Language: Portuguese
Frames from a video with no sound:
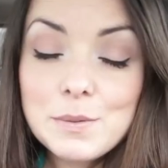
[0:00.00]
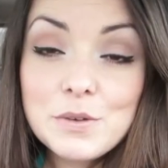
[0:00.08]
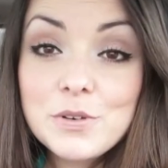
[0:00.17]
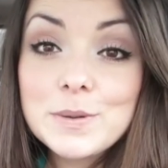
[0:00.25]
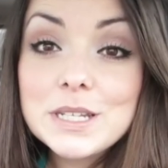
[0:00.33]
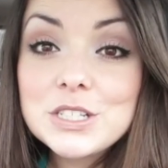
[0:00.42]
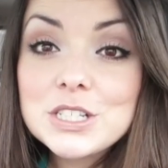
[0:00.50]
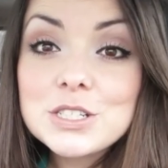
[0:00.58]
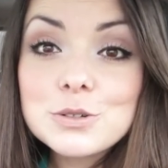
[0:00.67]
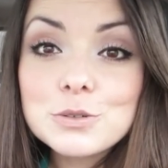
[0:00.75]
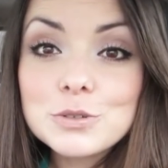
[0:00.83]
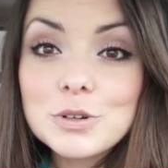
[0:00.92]
É uma forma da gente
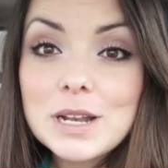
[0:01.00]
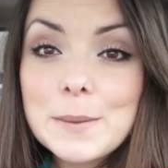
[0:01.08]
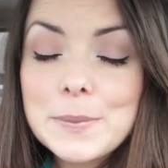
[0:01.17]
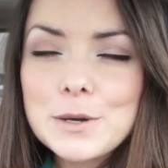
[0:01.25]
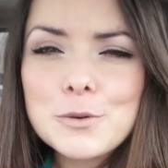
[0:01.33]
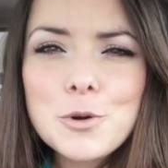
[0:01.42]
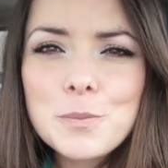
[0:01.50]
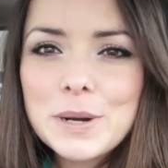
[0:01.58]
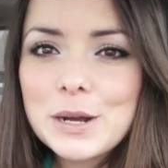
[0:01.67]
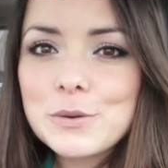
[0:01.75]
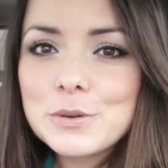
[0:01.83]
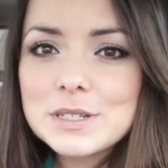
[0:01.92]
se controlar para não
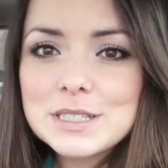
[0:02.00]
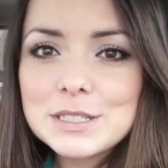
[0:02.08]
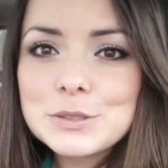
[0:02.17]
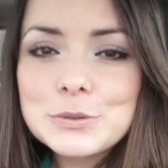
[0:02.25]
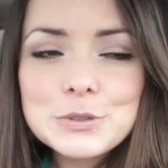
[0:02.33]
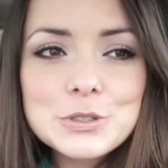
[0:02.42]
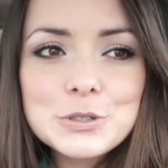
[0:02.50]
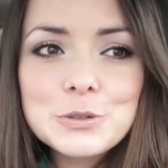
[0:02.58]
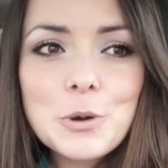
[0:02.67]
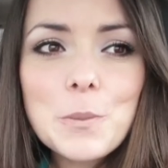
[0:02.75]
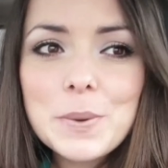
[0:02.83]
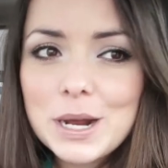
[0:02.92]
comprar coisa inútil,
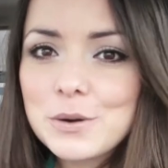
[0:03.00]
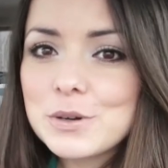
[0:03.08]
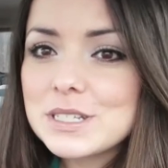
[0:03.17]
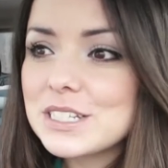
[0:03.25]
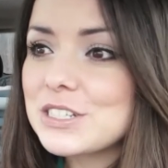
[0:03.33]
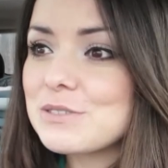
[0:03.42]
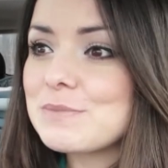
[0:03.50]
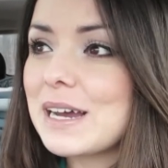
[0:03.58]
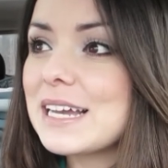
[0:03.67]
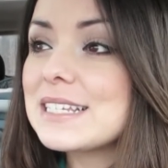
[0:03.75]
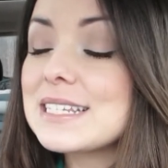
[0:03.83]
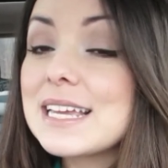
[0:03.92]
não comprar coisa
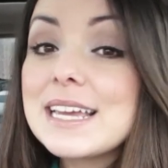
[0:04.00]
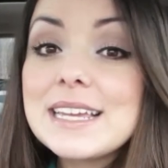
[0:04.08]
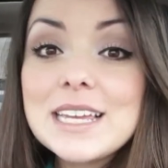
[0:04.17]
demais.